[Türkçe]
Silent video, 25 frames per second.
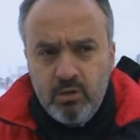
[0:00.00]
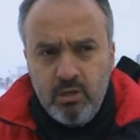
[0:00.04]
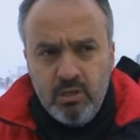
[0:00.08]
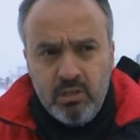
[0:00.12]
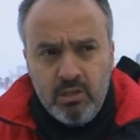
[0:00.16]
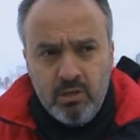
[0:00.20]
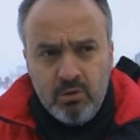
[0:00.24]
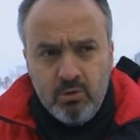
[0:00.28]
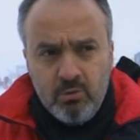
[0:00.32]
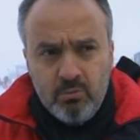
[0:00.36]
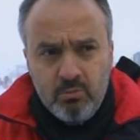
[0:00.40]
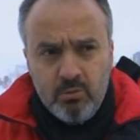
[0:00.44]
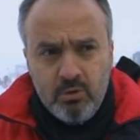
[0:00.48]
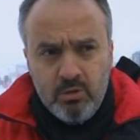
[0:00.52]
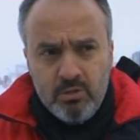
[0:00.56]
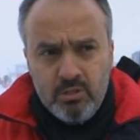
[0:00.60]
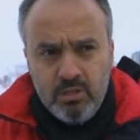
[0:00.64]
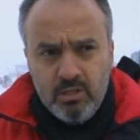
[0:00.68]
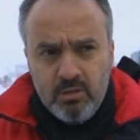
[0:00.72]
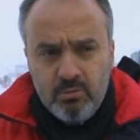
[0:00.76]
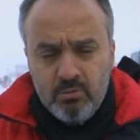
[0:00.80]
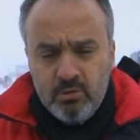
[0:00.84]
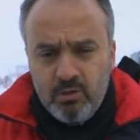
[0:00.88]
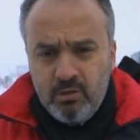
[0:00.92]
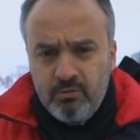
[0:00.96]
iki gün boyunca da
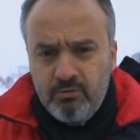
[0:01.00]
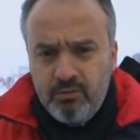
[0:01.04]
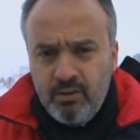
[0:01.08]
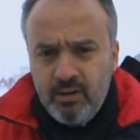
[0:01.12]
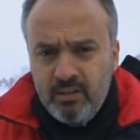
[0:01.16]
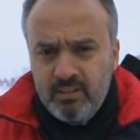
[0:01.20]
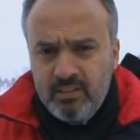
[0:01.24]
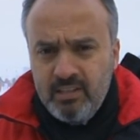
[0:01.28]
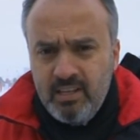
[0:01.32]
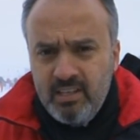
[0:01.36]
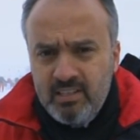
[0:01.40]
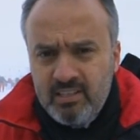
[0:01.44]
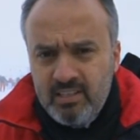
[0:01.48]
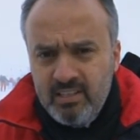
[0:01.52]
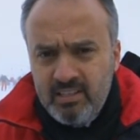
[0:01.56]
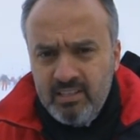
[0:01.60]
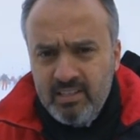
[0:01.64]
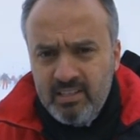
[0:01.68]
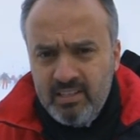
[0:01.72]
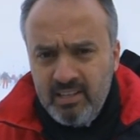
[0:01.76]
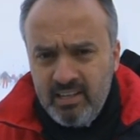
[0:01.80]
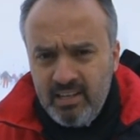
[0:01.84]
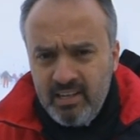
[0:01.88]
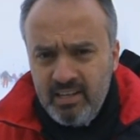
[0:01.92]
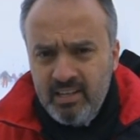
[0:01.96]
burada farklı
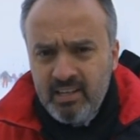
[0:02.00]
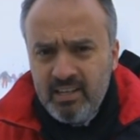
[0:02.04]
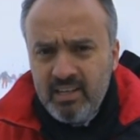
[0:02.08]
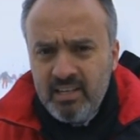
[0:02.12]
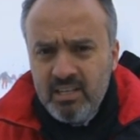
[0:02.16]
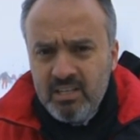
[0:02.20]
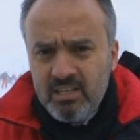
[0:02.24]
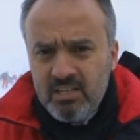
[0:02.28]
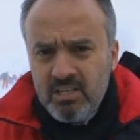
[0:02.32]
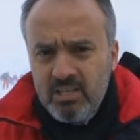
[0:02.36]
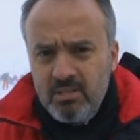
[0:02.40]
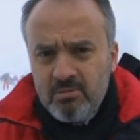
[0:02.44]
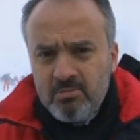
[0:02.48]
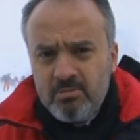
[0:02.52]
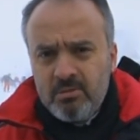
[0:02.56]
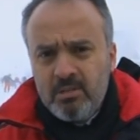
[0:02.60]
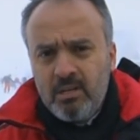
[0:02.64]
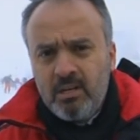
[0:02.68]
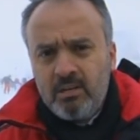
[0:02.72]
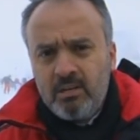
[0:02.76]
etkinliklere imza